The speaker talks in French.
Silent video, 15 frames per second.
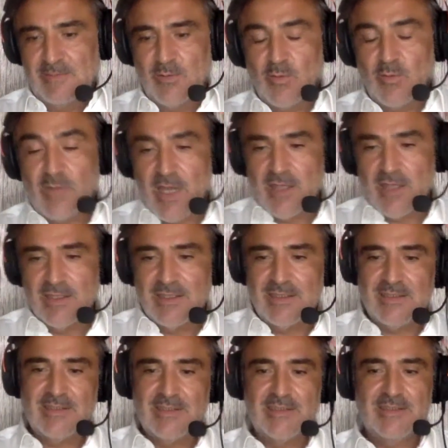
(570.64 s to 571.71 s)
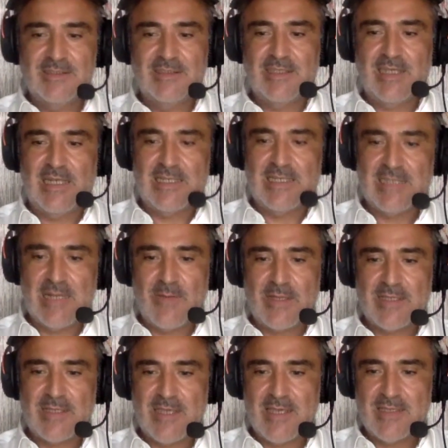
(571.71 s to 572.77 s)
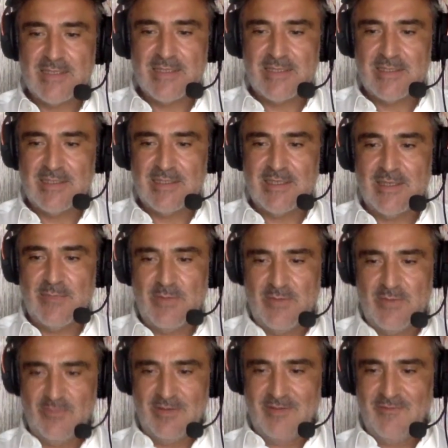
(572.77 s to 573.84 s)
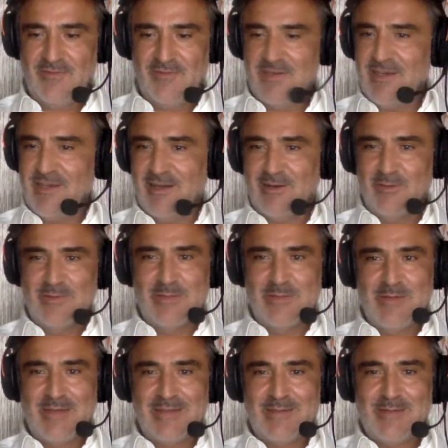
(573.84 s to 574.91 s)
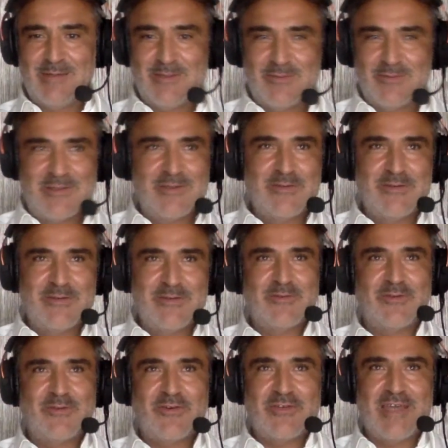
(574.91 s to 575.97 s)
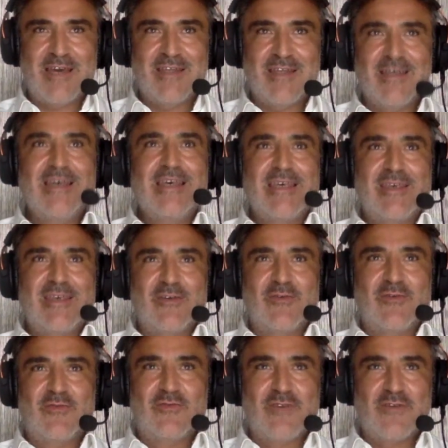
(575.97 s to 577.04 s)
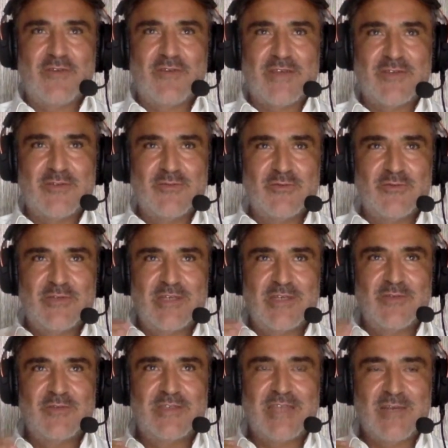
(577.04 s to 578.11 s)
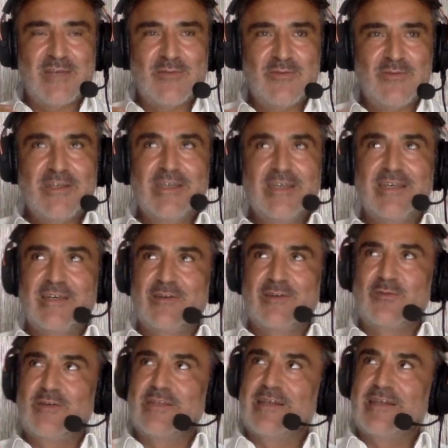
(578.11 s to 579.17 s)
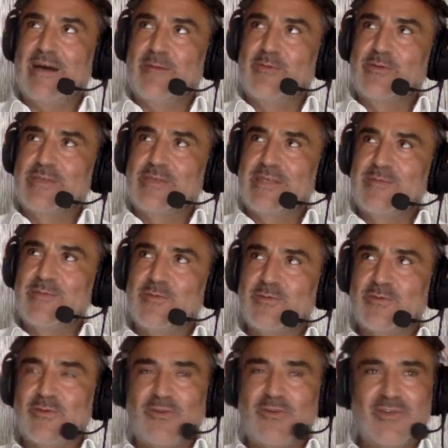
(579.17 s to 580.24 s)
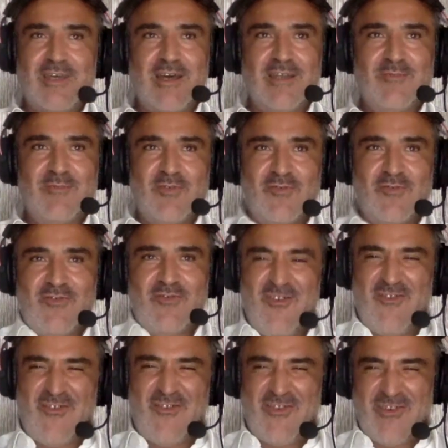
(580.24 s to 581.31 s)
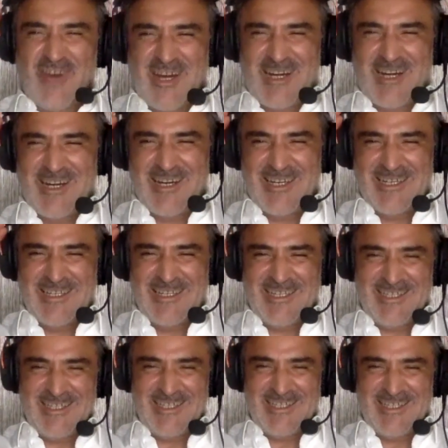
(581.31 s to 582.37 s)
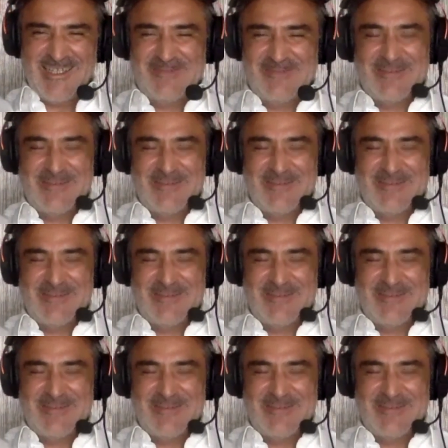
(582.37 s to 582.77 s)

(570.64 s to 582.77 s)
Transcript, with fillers: on gagne. Et là, c'est la Marseillaise. Et puis, on est fiers comme des bartabas tous les deux. on regarde et on le voit en face de nous qui nous salue. On voit le drapeau qui monte, on regarde et puis on fait. Ah, on se fait